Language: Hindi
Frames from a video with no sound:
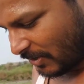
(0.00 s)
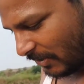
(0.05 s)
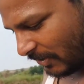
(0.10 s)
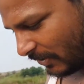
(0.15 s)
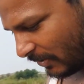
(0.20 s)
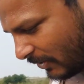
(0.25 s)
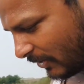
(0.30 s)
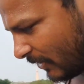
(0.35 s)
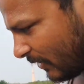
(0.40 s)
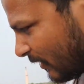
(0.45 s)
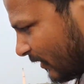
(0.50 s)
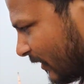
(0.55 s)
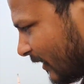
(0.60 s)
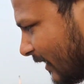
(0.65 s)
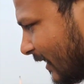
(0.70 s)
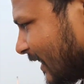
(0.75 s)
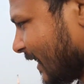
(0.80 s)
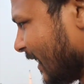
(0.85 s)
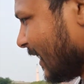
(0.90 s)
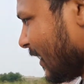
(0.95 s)
और
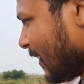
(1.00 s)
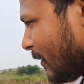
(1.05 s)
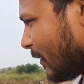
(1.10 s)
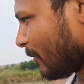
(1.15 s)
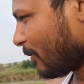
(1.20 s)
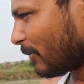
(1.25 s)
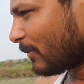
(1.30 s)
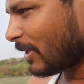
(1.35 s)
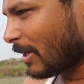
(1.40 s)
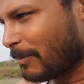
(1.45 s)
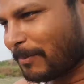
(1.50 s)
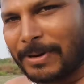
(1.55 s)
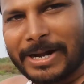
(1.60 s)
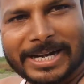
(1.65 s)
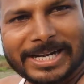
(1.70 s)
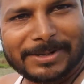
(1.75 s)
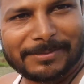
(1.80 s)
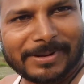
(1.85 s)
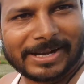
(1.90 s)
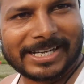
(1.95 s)
पूरा
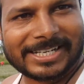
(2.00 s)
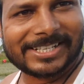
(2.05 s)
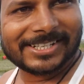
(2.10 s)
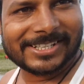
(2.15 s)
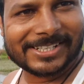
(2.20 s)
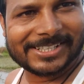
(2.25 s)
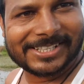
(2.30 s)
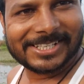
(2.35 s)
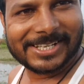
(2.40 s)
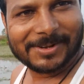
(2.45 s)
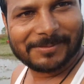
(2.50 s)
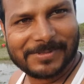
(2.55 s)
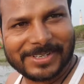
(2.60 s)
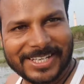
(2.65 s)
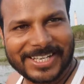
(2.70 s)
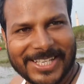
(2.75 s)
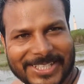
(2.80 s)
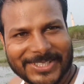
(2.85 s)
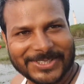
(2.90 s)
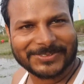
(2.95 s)
पानी पानी कर देंगे अपने
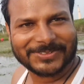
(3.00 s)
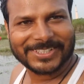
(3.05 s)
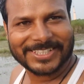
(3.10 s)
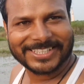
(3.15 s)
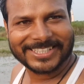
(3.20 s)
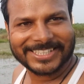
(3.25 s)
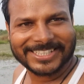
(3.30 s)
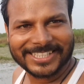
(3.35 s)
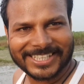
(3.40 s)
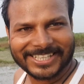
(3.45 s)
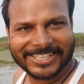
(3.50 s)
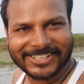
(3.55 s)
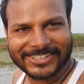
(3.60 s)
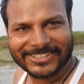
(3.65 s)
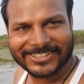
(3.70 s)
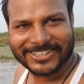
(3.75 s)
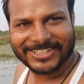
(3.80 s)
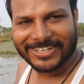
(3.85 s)
खेतों में है ना